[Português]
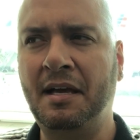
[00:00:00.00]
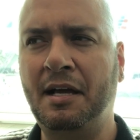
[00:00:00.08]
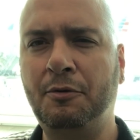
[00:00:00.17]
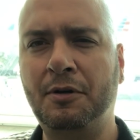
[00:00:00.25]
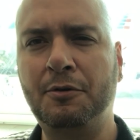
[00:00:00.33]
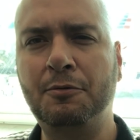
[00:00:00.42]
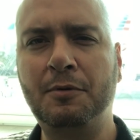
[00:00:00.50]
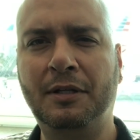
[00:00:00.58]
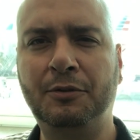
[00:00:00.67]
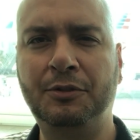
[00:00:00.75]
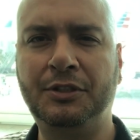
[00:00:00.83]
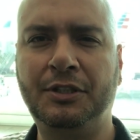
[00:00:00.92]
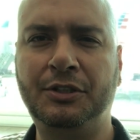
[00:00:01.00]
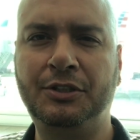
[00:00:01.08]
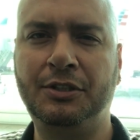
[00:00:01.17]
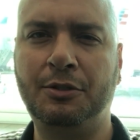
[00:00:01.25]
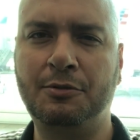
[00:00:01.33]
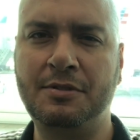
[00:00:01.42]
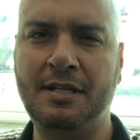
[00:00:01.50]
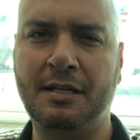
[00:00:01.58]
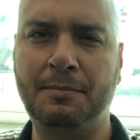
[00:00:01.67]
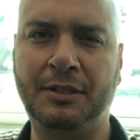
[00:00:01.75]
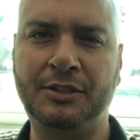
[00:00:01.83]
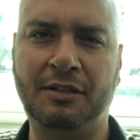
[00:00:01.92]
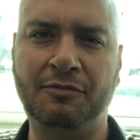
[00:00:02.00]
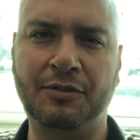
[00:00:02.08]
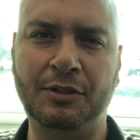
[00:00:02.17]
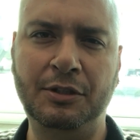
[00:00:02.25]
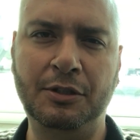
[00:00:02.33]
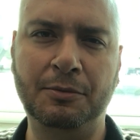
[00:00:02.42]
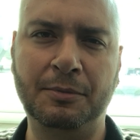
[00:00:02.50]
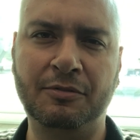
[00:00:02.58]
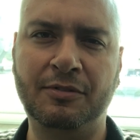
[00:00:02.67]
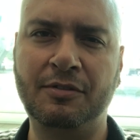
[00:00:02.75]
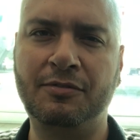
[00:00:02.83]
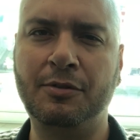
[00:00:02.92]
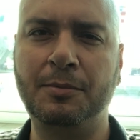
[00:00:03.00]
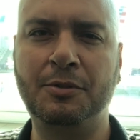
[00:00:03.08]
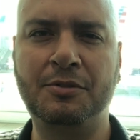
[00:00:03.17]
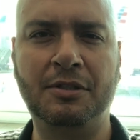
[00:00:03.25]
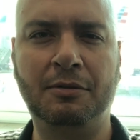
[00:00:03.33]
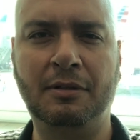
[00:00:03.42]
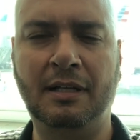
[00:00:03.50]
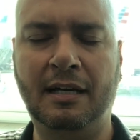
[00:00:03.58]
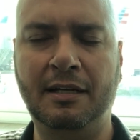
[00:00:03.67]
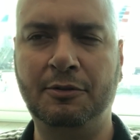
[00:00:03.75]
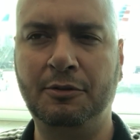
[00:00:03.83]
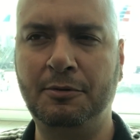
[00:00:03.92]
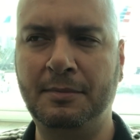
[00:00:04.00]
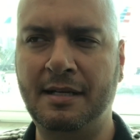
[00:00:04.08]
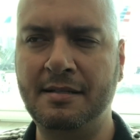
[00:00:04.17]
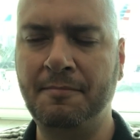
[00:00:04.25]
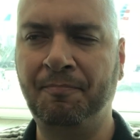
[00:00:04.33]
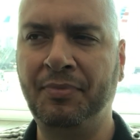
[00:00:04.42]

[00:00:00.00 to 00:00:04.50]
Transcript: Agora com 4G a gente já consegue baixar filme, ver filme no celular e tudo mais.